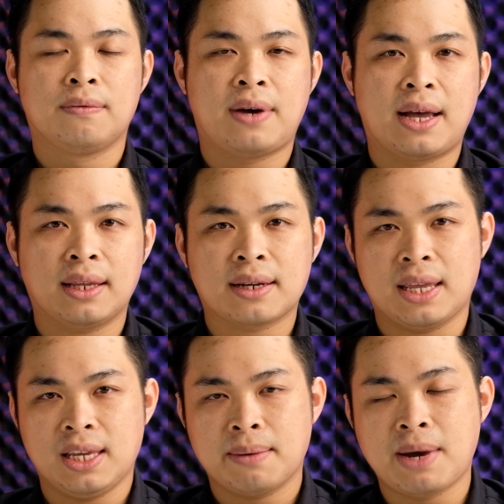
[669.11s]
và tất
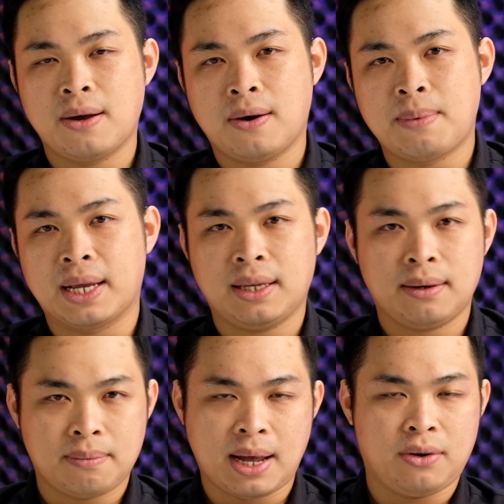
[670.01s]
cả những cái bài đo bài
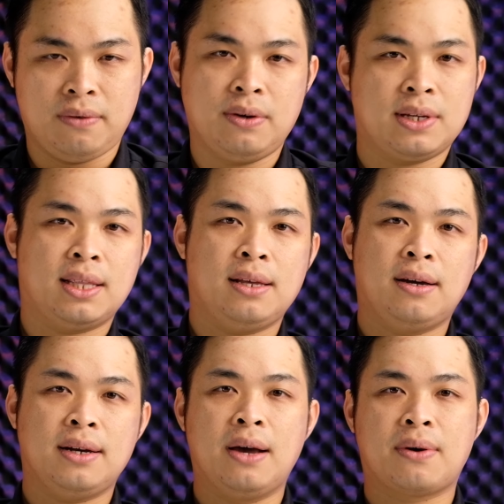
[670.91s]
test bài review trên thế
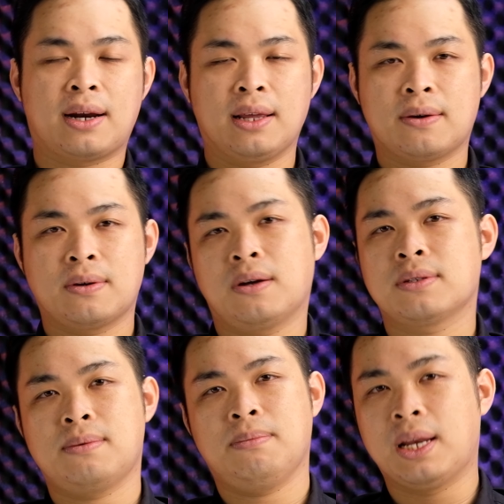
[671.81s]
giới đều khẳng định con đó
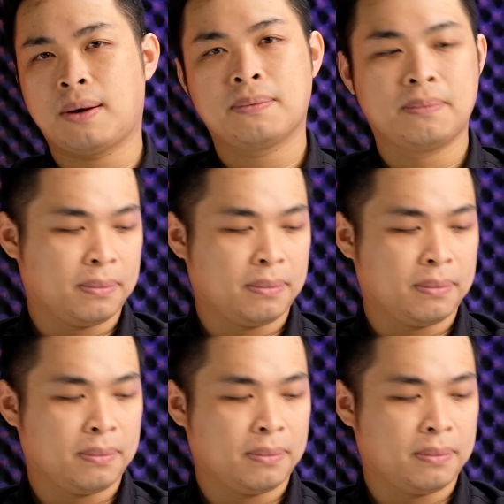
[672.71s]
bị nóng